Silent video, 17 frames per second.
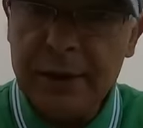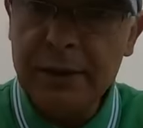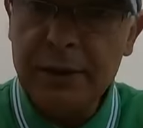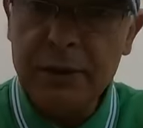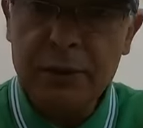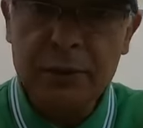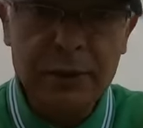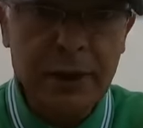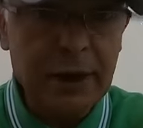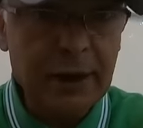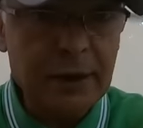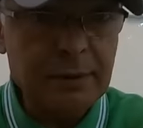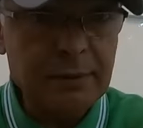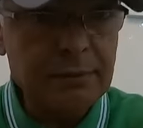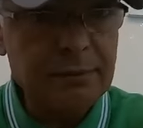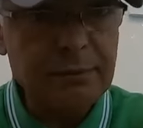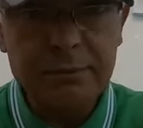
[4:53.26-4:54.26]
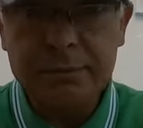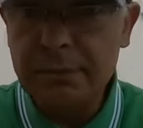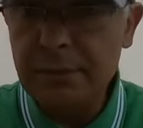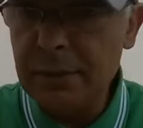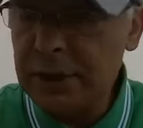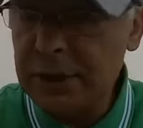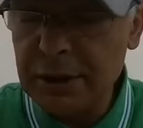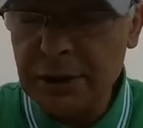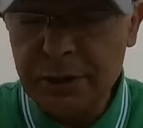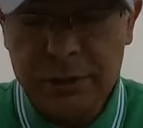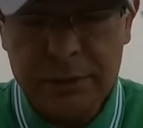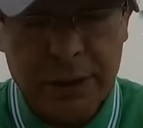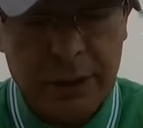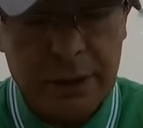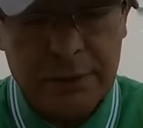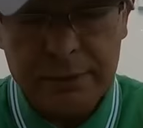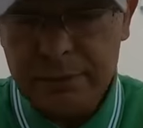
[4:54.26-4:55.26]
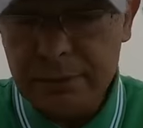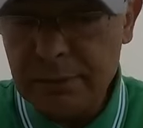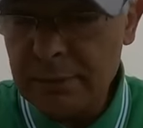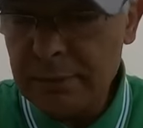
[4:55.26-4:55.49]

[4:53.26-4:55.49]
اللي دولة ماشي دولة